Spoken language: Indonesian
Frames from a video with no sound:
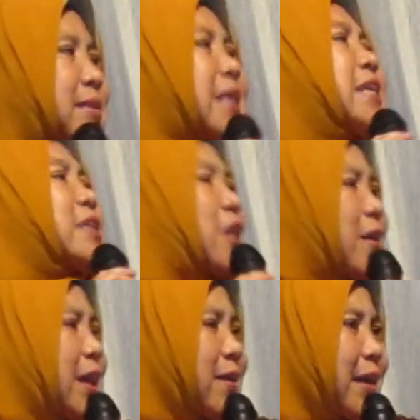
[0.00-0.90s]

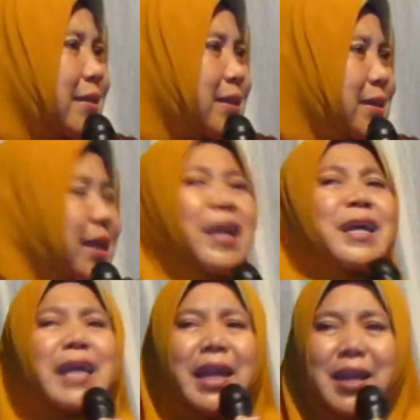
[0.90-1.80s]
Ceritane enten
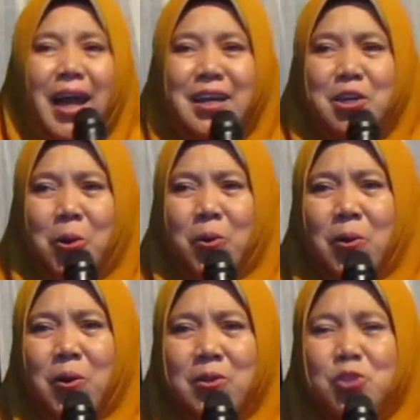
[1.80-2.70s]
dek legenda niku.
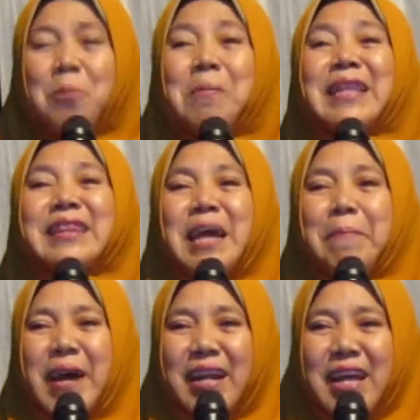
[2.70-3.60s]

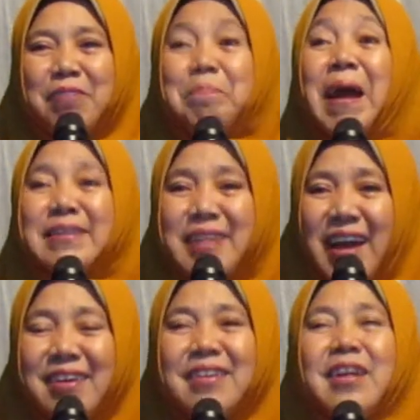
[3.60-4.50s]
Sumatera Barat,
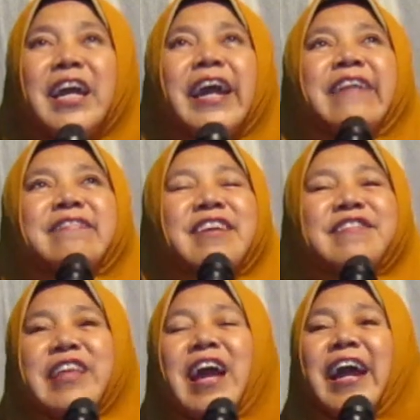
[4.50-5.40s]
Padang,
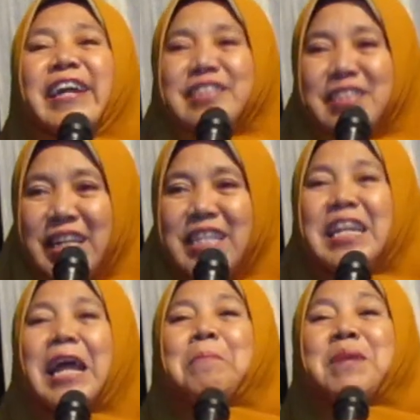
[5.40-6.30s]
enten tiang
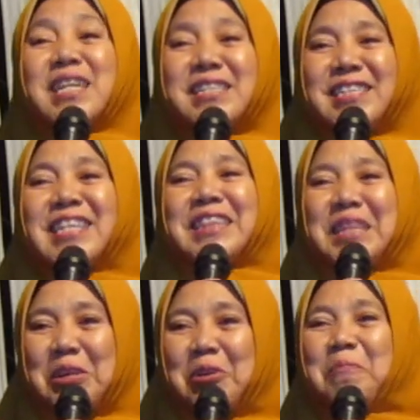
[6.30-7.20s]
estri namine
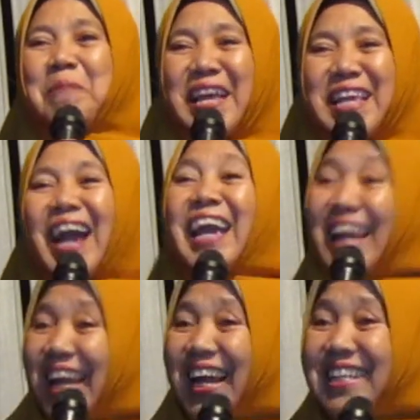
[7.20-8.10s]
Siti Nurbaya.
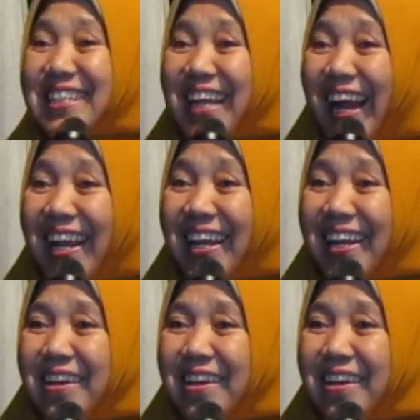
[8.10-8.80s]
elingan jenengan.